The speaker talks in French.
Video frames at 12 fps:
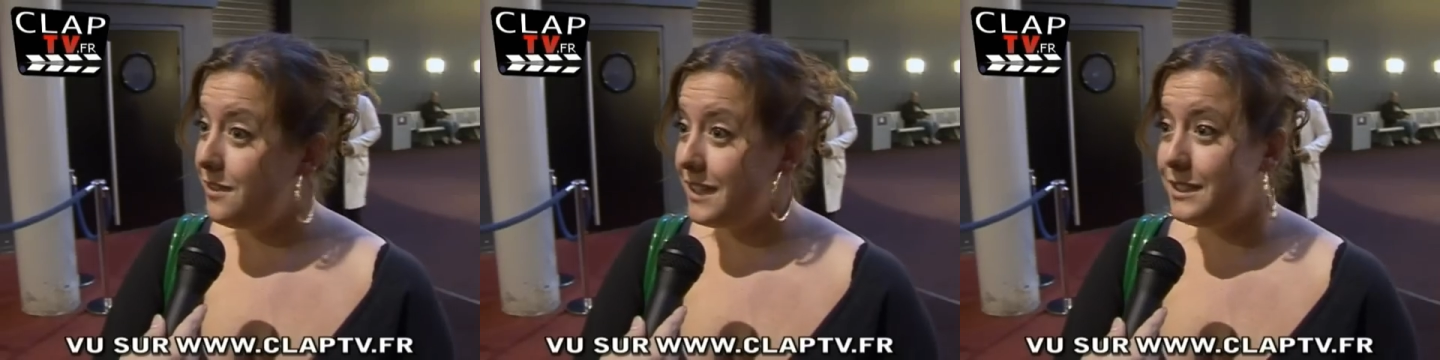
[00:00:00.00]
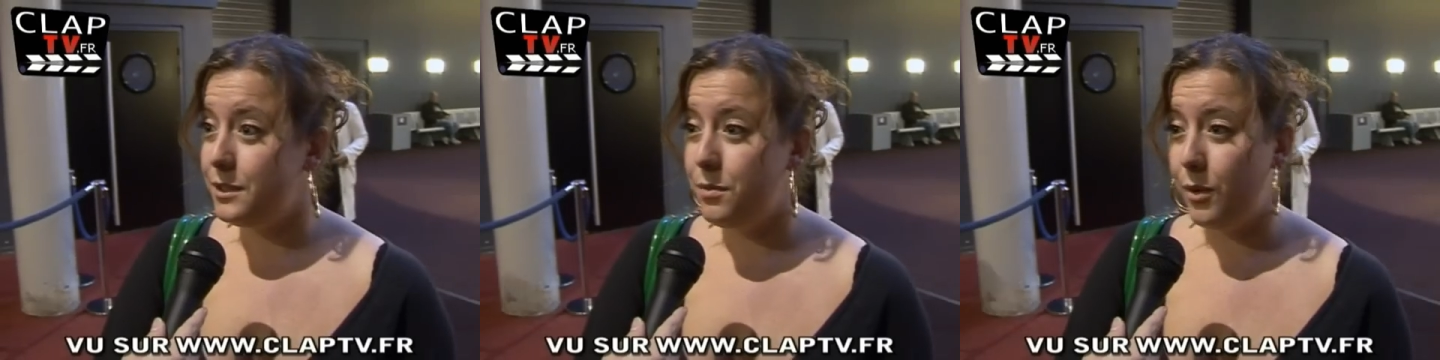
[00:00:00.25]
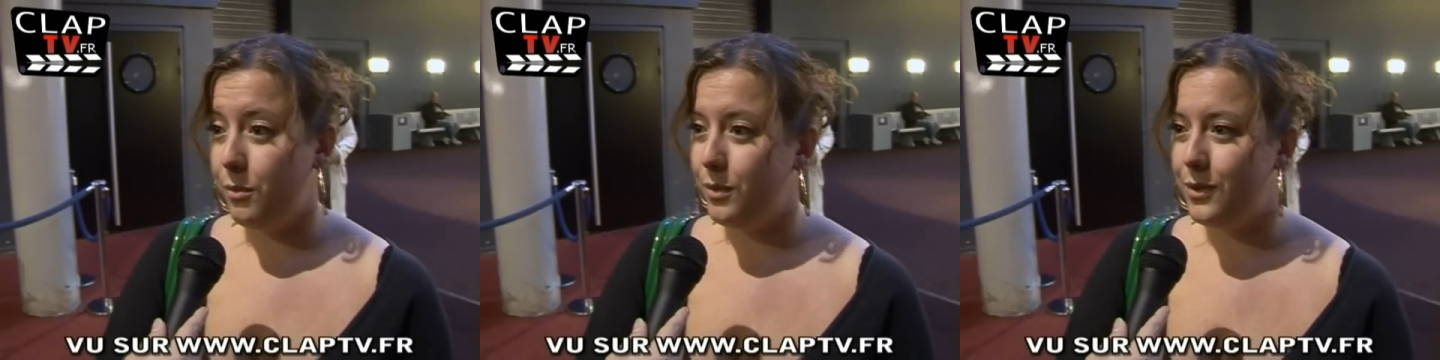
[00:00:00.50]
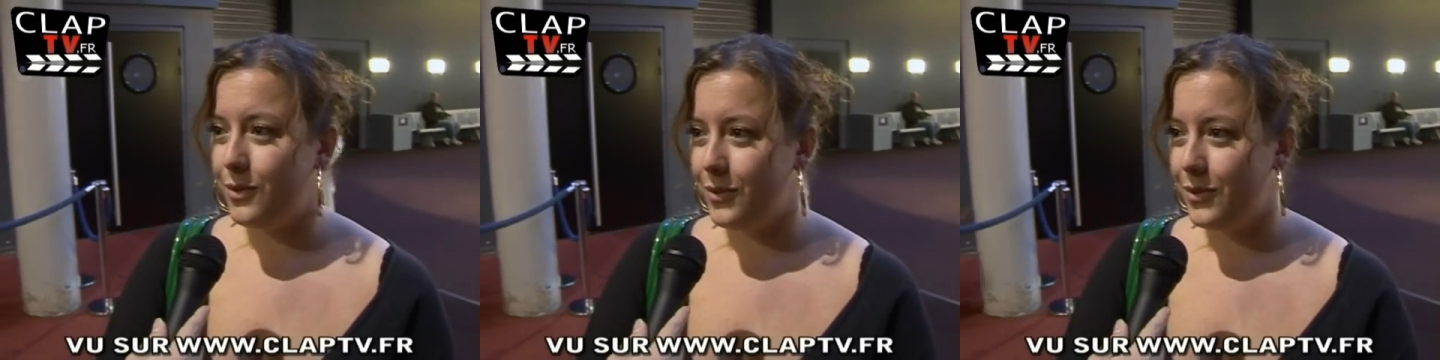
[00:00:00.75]
divertissement,
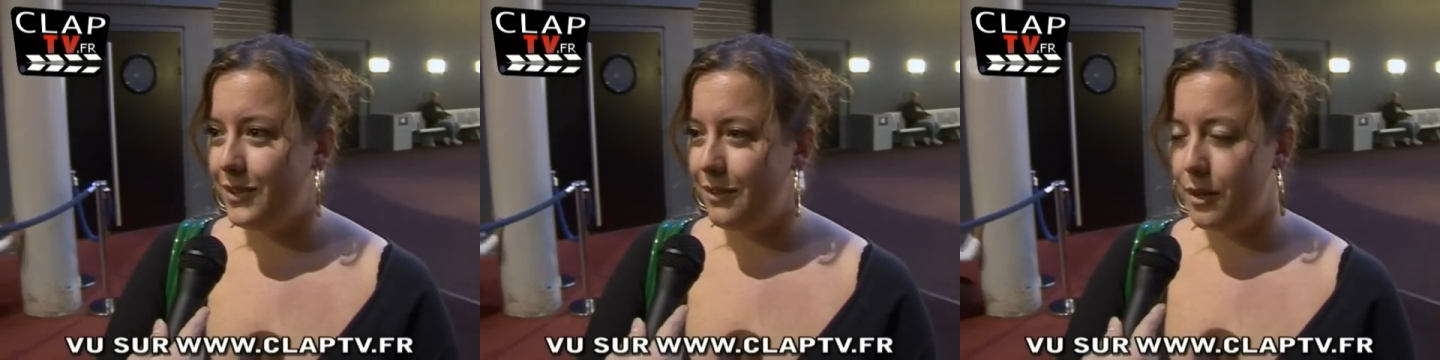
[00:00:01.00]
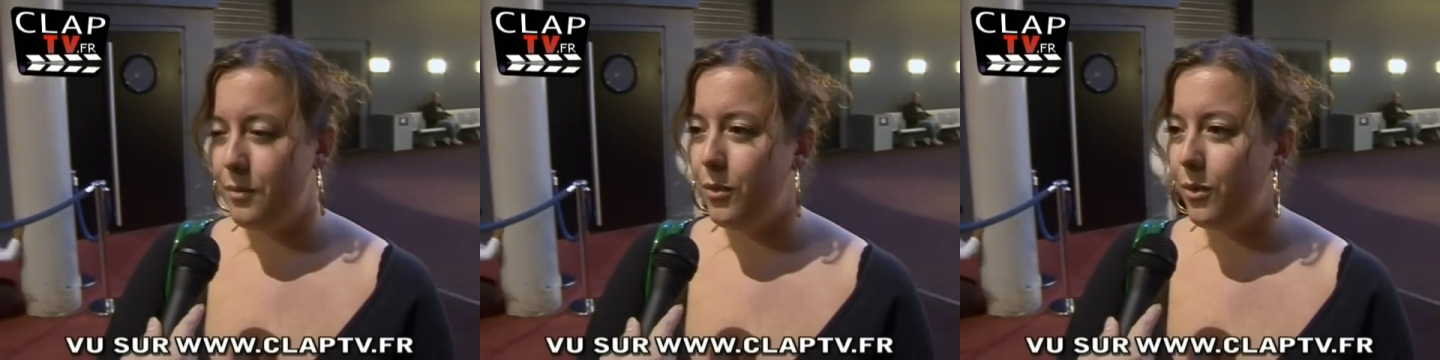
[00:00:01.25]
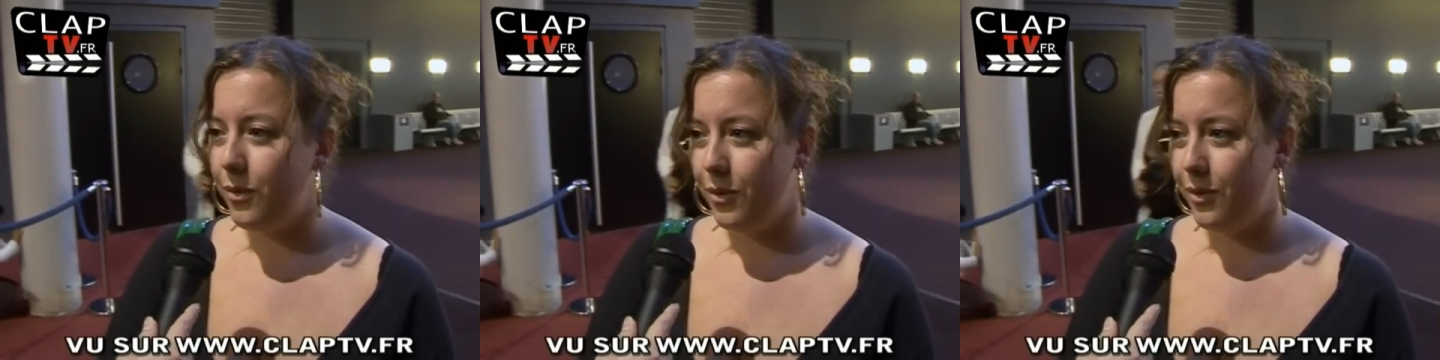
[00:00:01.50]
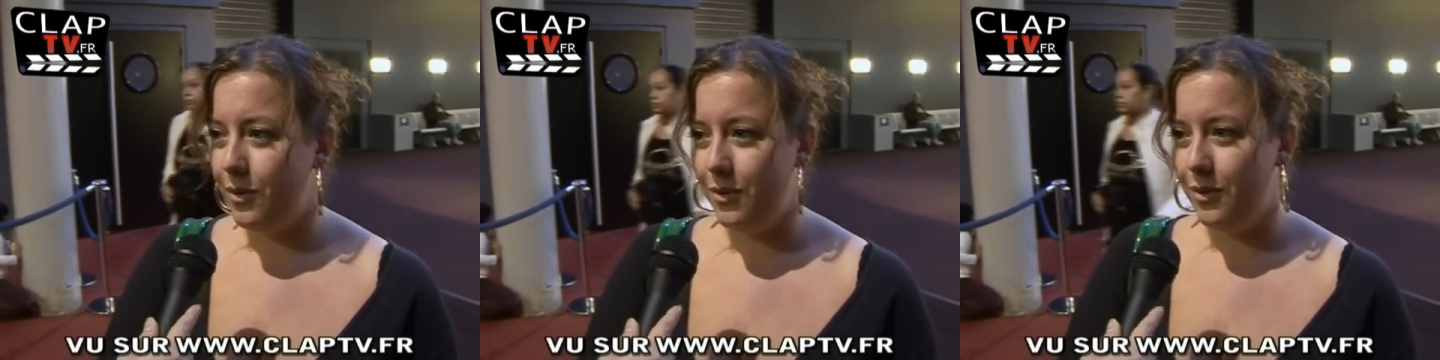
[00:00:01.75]
parce que c'est vraiment
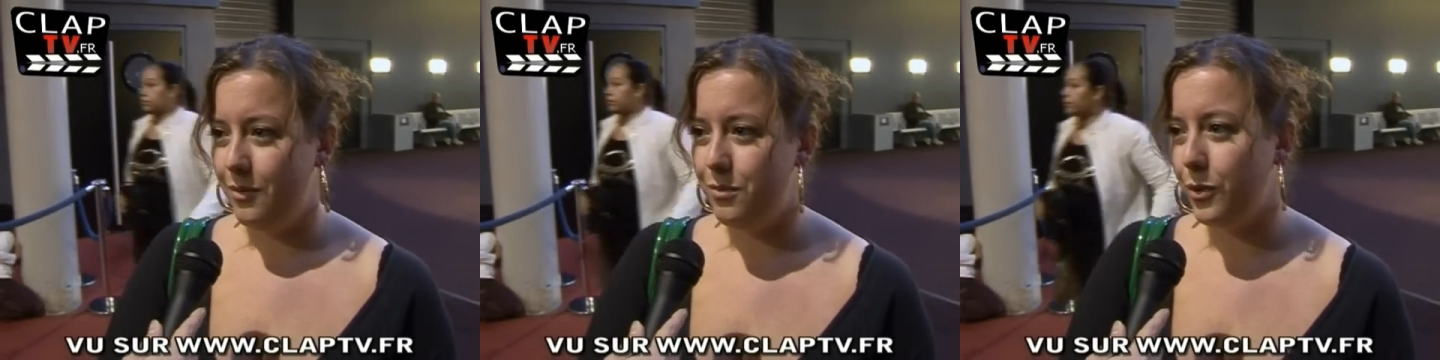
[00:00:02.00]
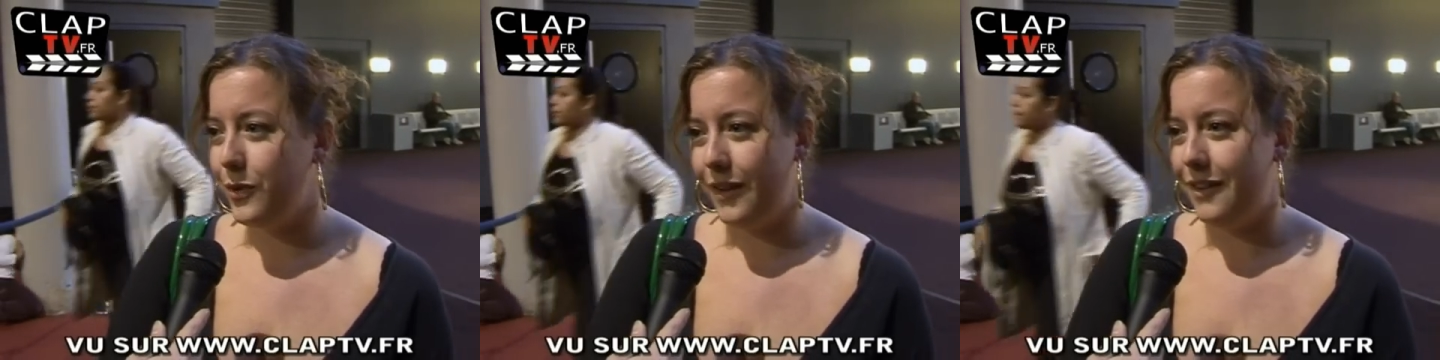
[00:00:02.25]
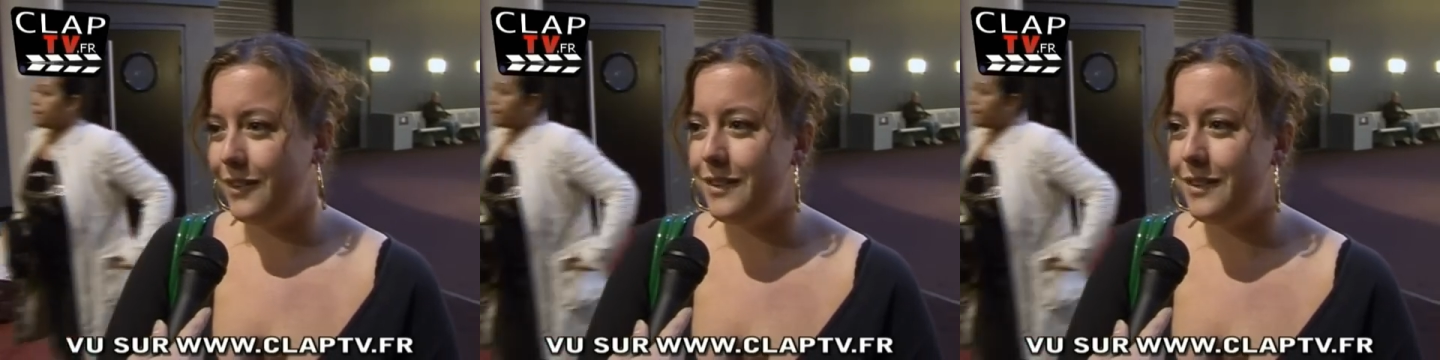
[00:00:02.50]
pour ça.